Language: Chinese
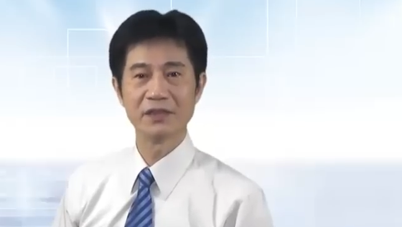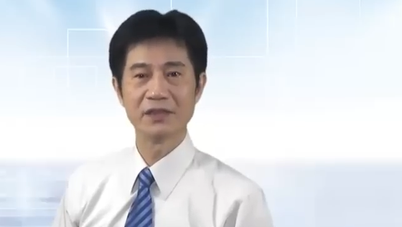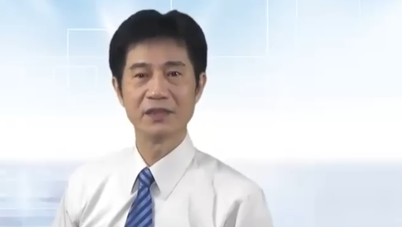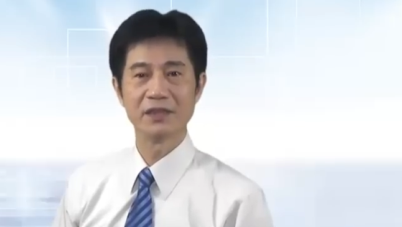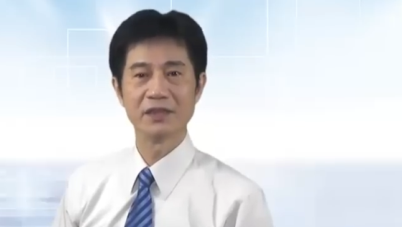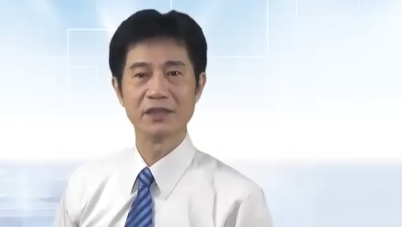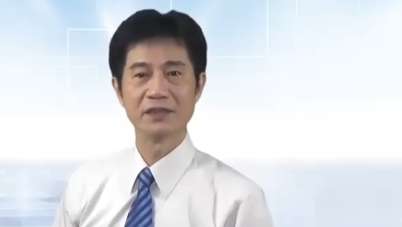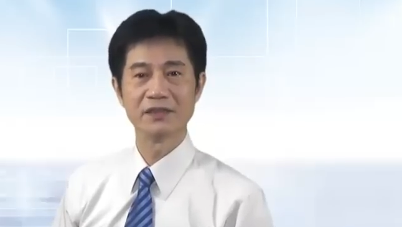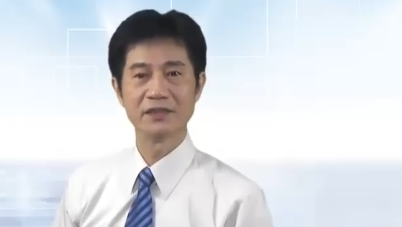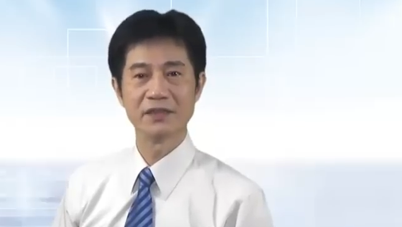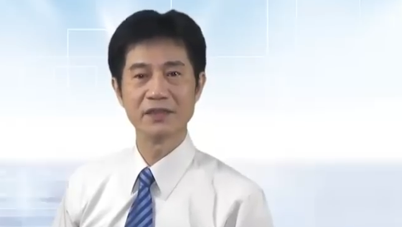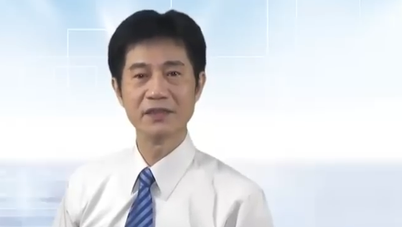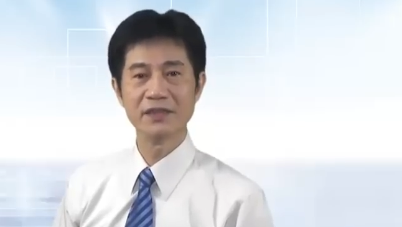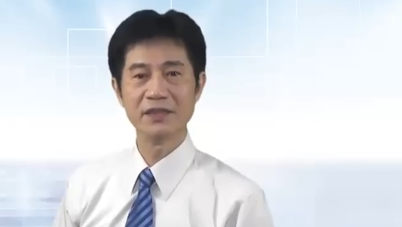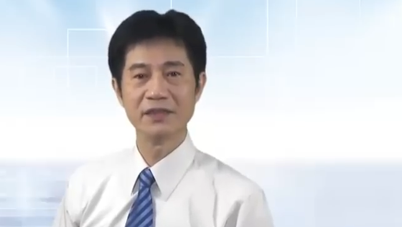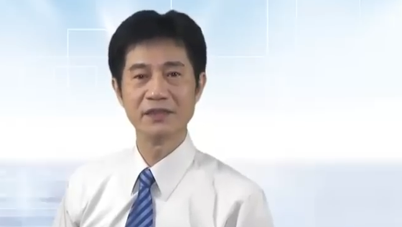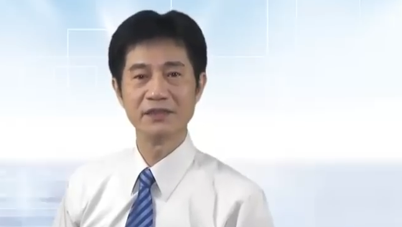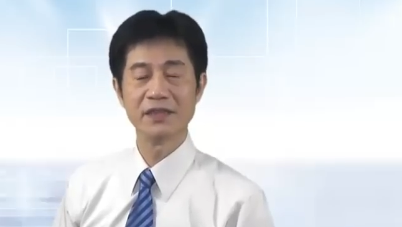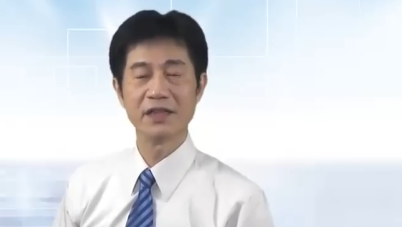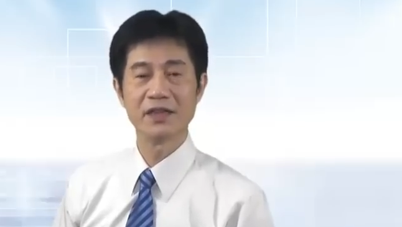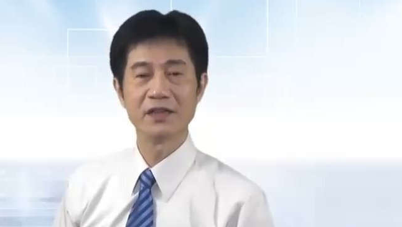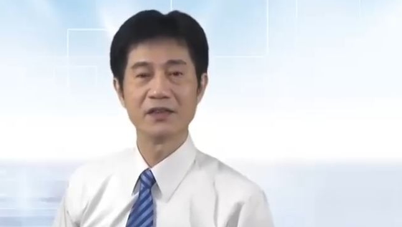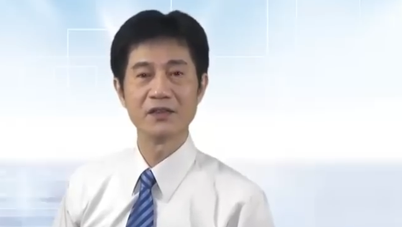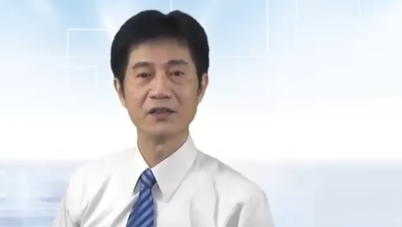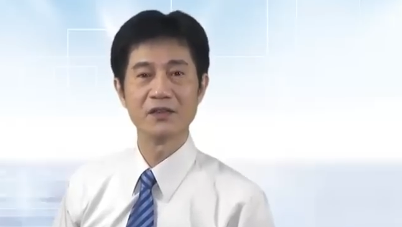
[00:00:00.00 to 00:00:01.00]
的整体
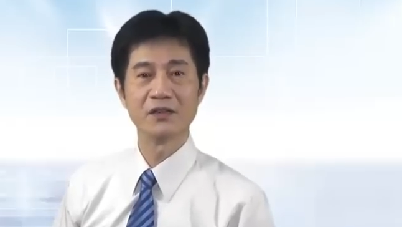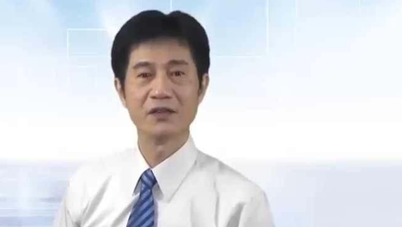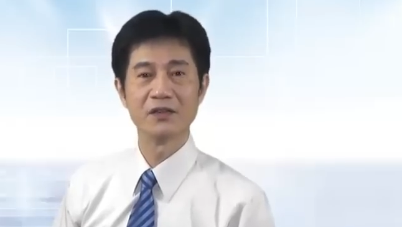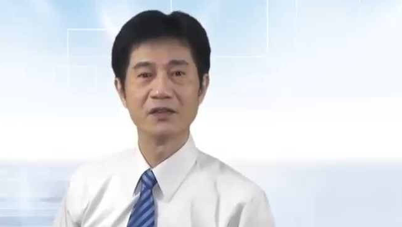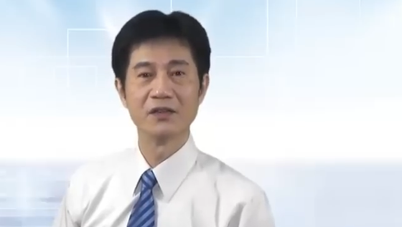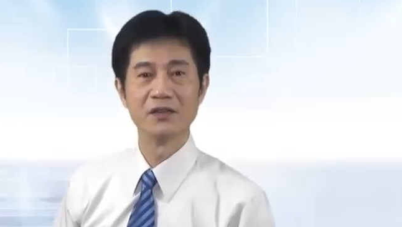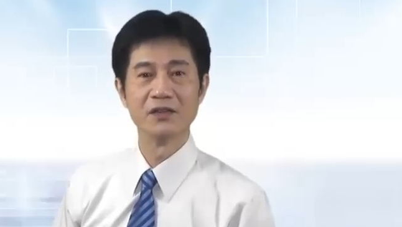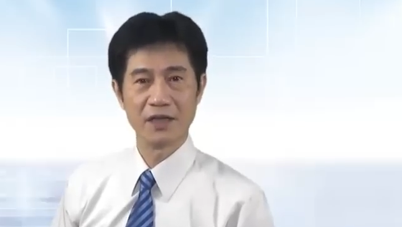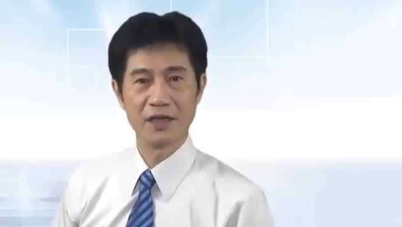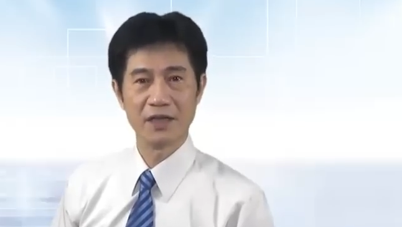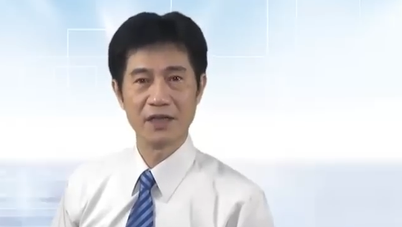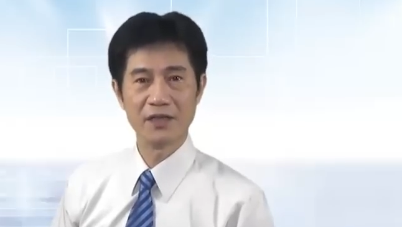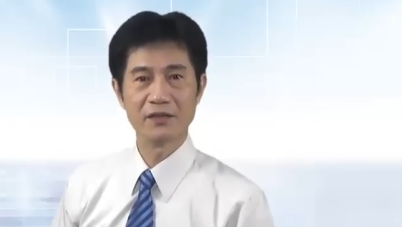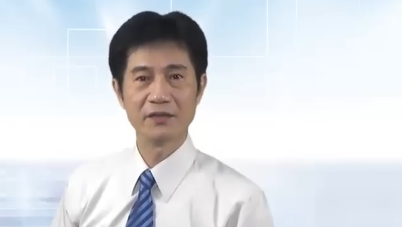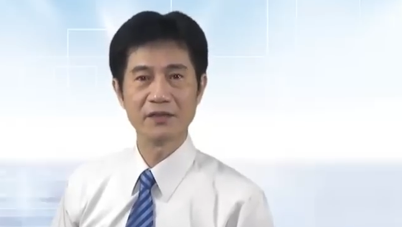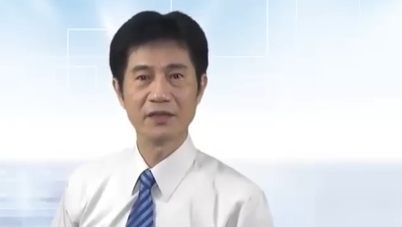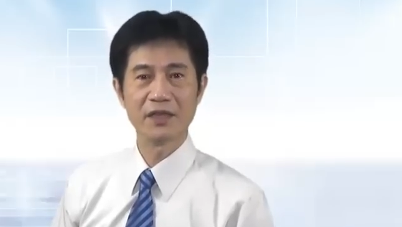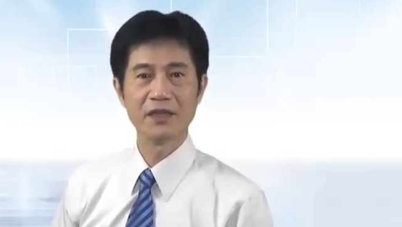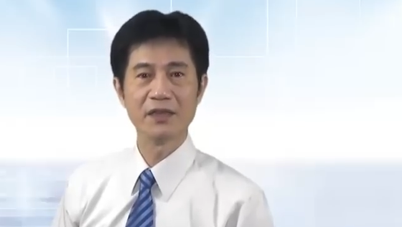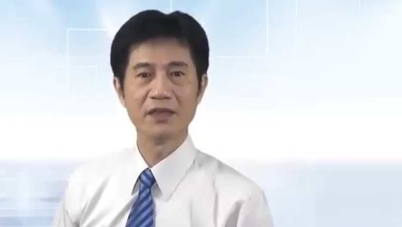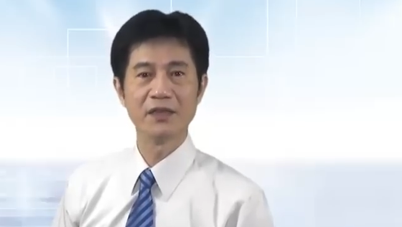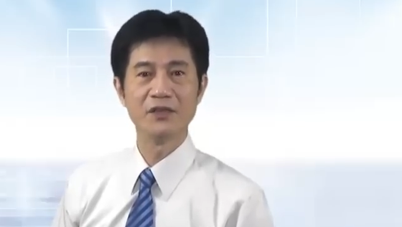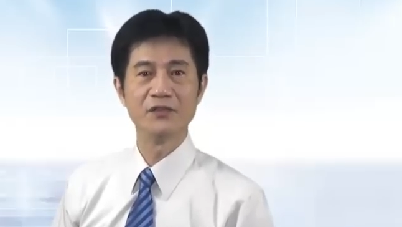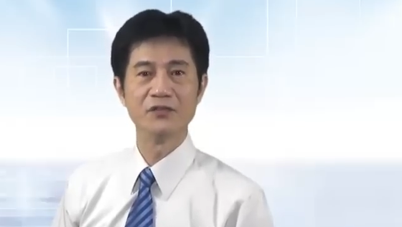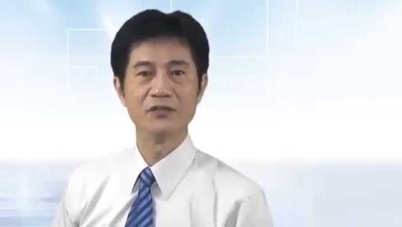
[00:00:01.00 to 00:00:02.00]
架构，还有
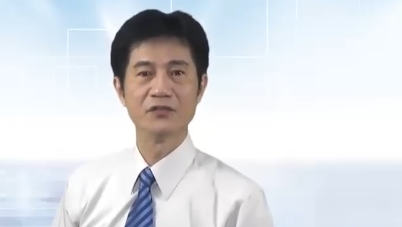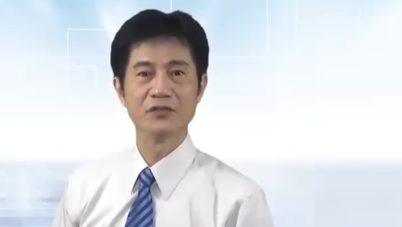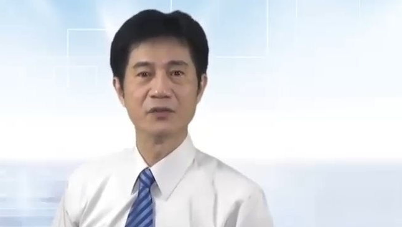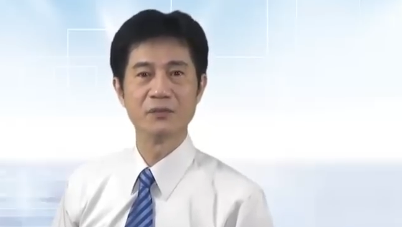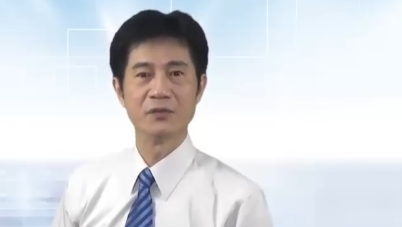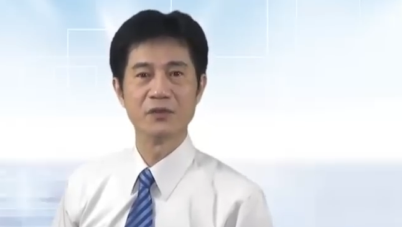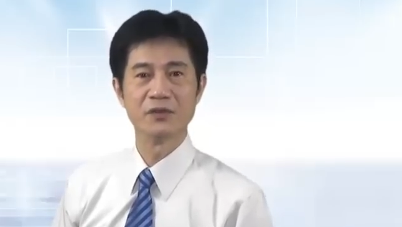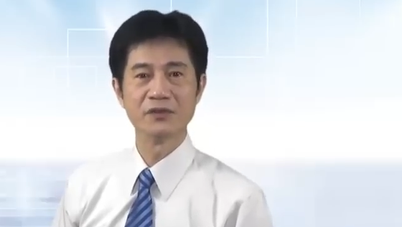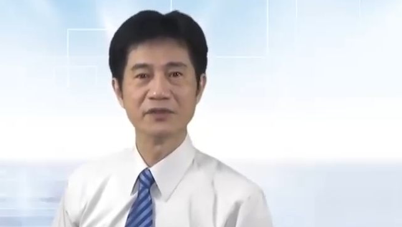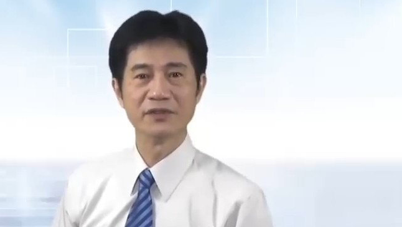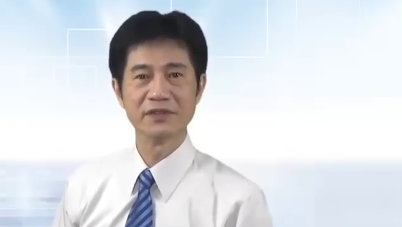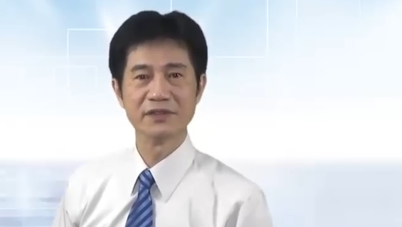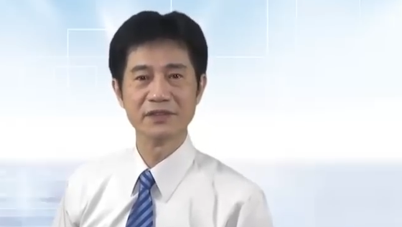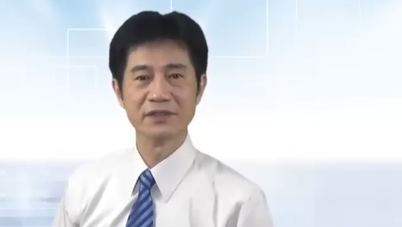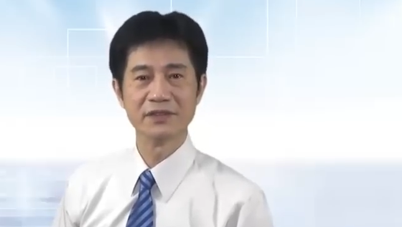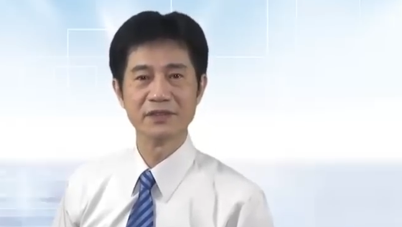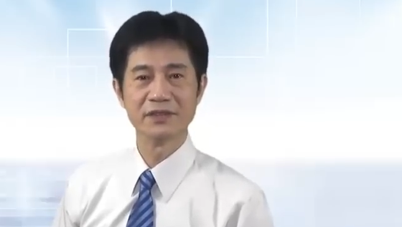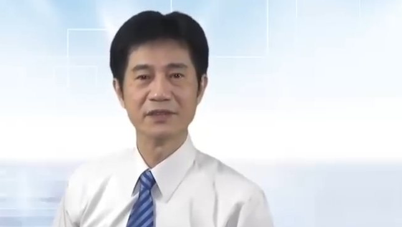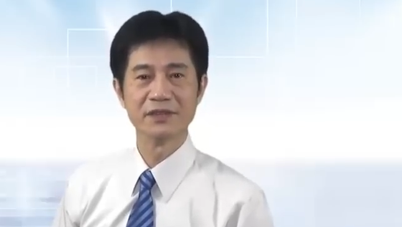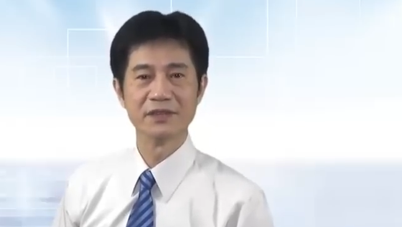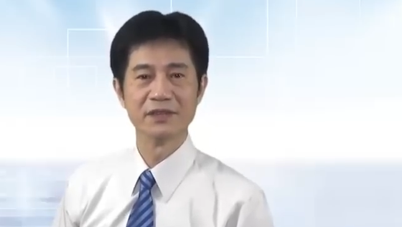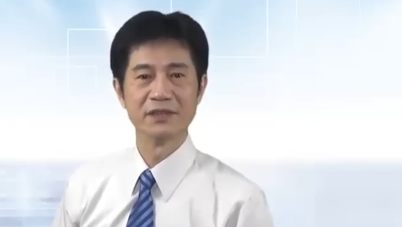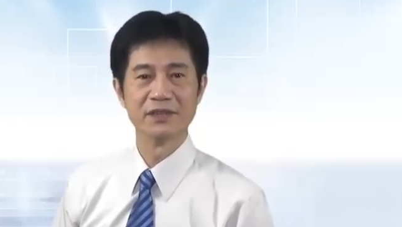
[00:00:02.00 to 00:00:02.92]
它的运作模式。